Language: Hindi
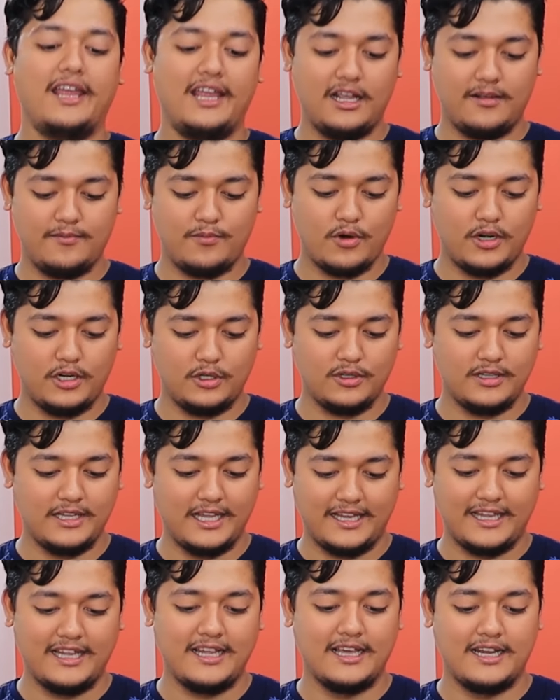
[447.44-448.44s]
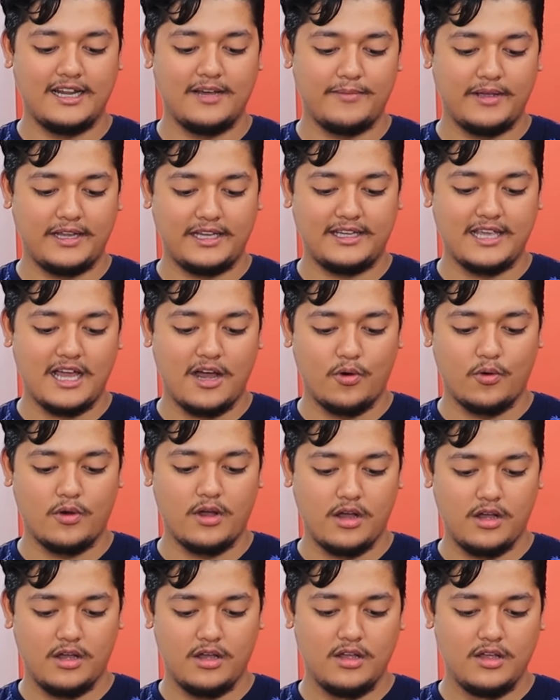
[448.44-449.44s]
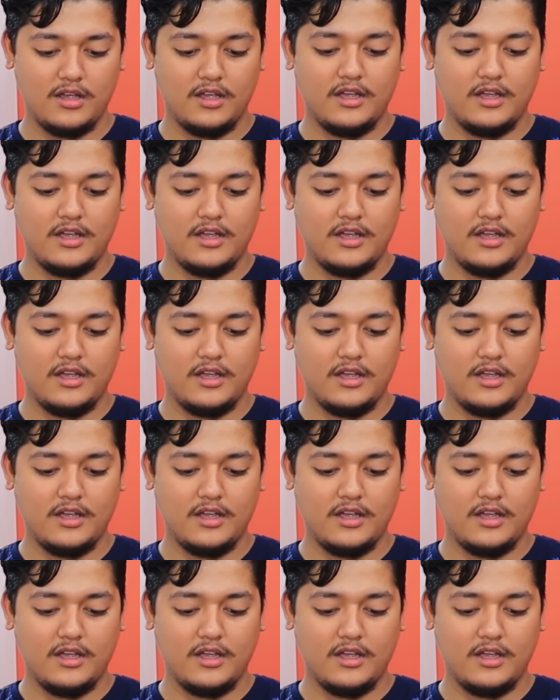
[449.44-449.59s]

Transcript: एक पॉइंट तो देखेंगे ना भाई क्या होगा